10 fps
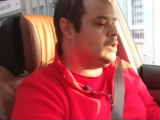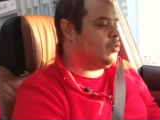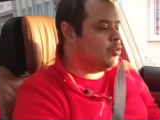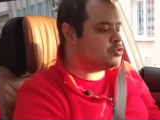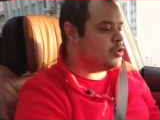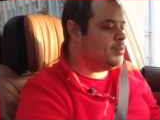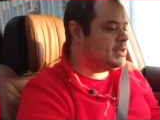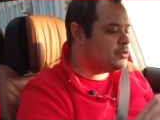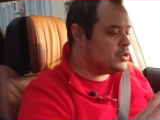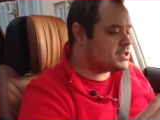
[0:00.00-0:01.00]
E,
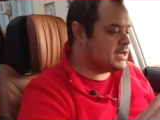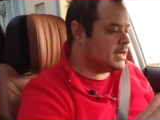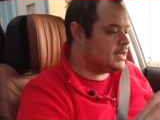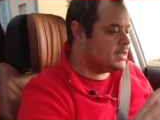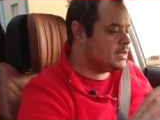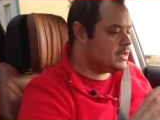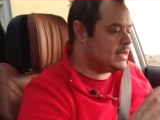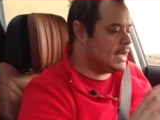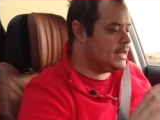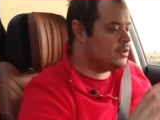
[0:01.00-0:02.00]
otomobil diyor ki
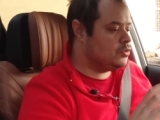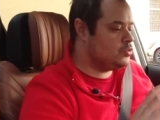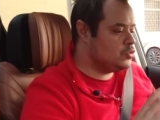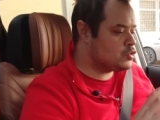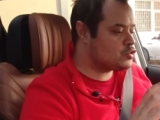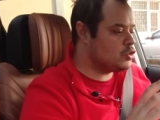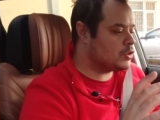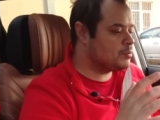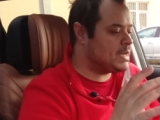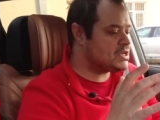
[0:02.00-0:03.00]
yani 3,
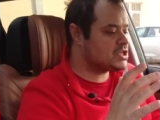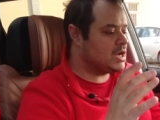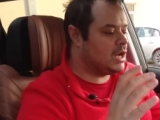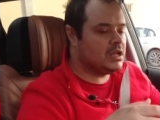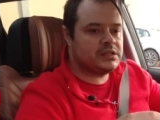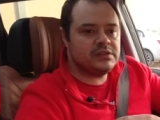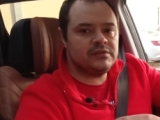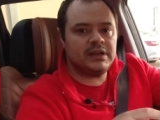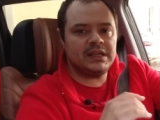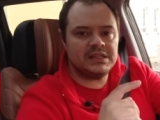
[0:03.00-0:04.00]
4, 5,
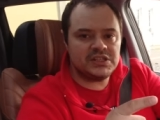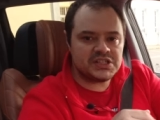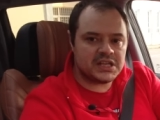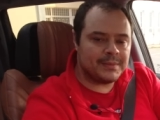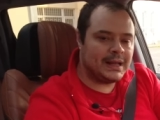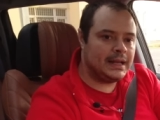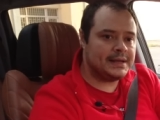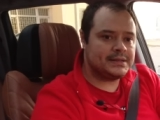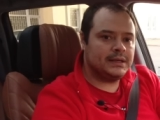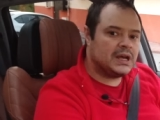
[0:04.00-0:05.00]
6 ve 7.
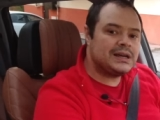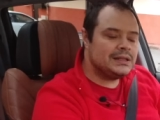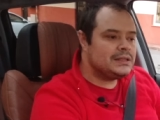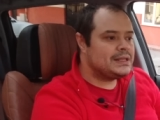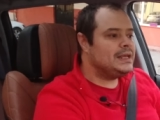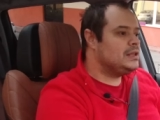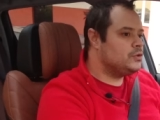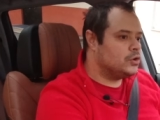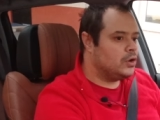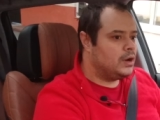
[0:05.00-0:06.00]
kemerler takılı değil
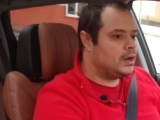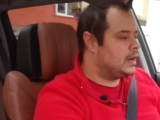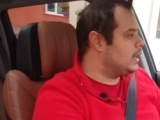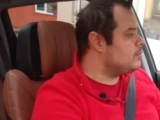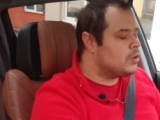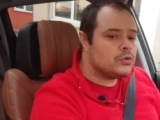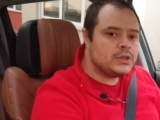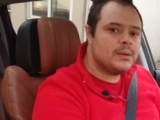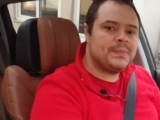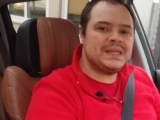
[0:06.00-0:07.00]
diyor. Ama
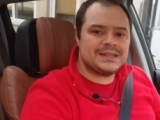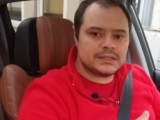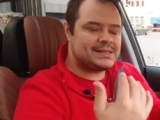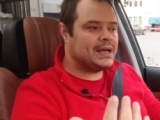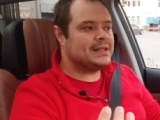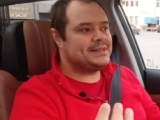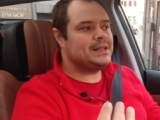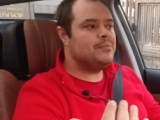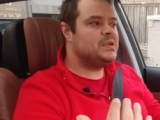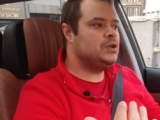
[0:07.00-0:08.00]
orada bir seyahat
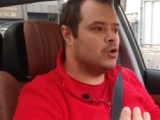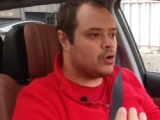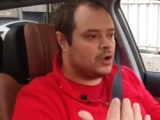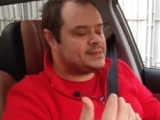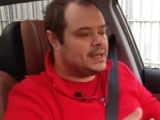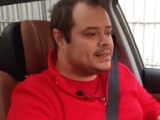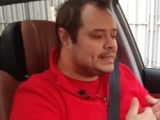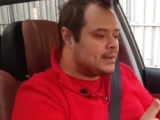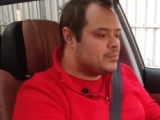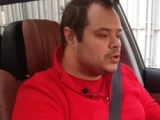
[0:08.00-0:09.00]
eden biri yok. Seyahat
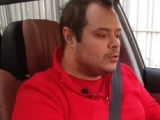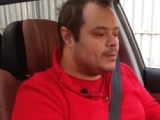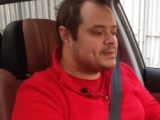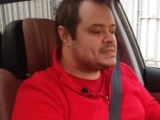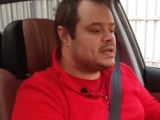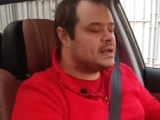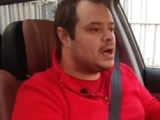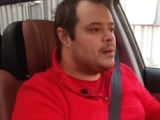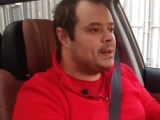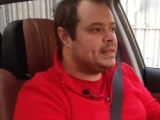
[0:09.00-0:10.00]
eden biri olmamasına
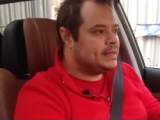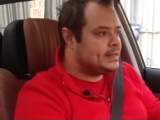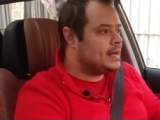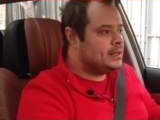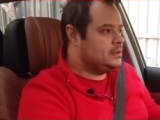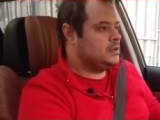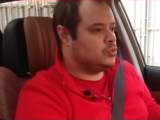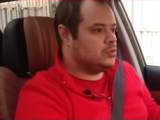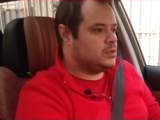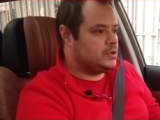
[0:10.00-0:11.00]
rağmen neden
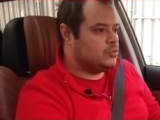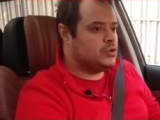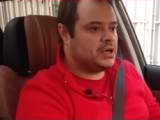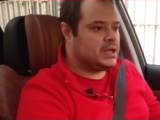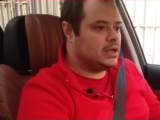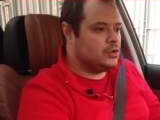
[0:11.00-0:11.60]
bu e, uyarıyı